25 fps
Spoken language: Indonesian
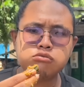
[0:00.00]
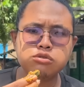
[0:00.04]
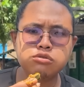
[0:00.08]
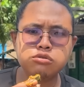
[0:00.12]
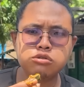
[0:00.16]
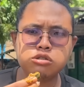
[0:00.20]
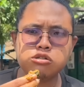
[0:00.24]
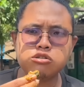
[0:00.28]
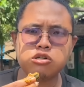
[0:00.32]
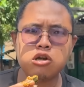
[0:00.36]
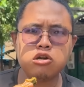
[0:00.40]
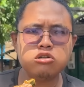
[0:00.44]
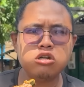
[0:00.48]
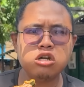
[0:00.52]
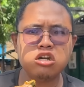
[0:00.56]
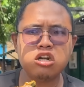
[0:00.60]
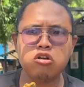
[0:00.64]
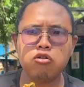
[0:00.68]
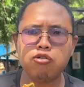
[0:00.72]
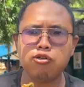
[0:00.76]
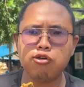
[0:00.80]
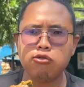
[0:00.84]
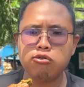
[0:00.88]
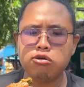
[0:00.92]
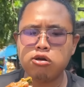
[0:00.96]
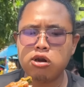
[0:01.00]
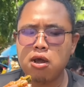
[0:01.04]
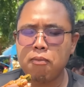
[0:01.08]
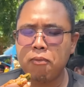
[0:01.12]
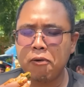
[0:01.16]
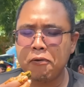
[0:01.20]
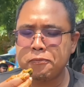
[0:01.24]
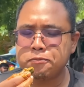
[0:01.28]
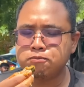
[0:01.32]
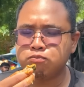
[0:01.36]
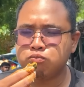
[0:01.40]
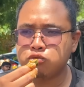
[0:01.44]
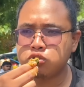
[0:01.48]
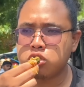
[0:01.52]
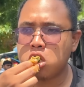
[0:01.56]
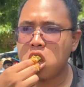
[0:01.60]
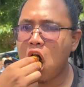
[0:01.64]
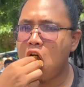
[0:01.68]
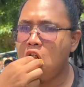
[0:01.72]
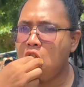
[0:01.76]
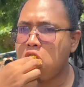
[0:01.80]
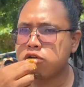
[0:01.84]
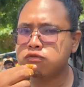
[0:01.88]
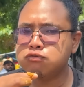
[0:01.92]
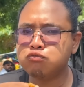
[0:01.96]
Santan si kriuk-kriuknya dapat
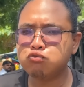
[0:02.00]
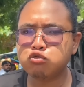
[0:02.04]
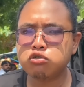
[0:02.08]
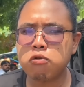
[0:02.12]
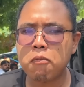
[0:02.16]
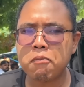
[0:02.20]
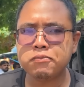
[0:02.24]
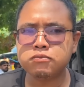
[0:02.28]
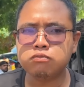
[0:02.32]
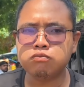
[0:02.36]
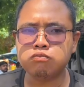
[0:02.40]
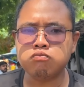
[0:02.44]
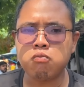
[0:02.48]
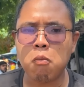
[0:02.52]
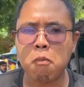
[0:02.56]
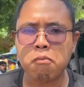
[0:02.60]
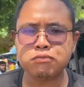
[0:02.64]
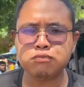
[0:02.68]
hmm.